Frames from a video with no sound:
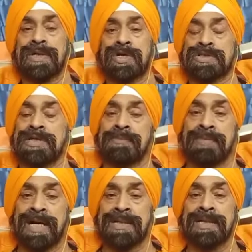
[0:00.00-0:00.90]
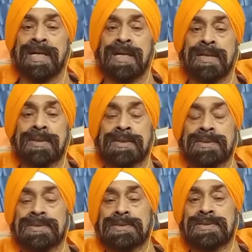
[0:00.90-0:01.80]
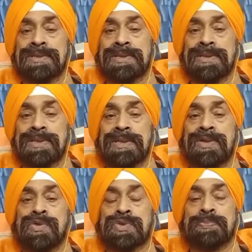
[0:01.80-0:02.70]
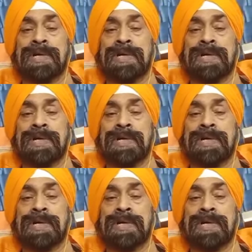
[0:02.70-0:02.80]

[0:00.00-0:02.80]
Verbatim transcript: और सम्मान गया उस